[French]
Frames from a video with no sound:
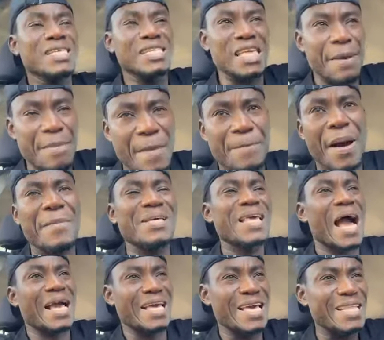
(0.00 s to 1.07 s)
Tu ne sais même pas,
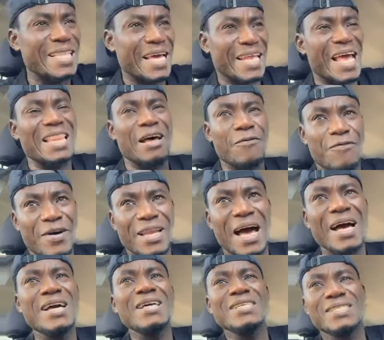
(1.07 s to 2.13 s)
mais il y a qui derrière l'enfant
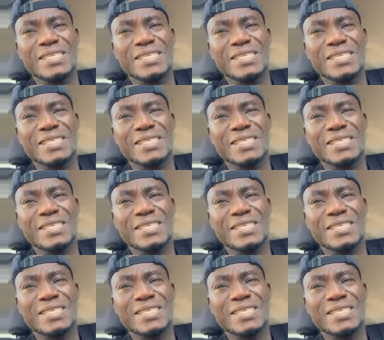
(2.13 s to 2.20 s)
là.